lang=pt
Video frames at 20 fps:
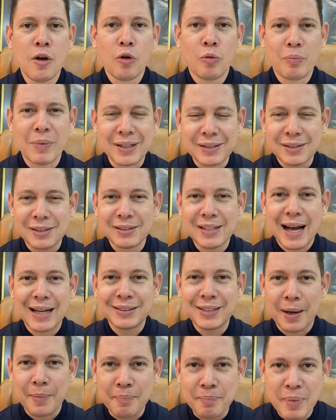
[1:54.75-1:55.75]
uma
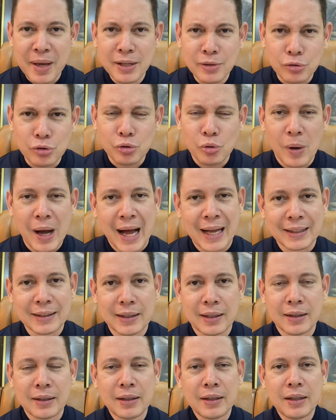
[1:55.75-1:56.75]
cidade
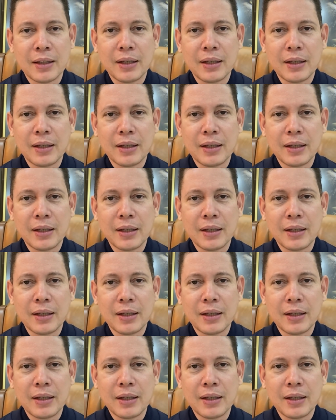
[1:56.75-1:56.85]
abençoada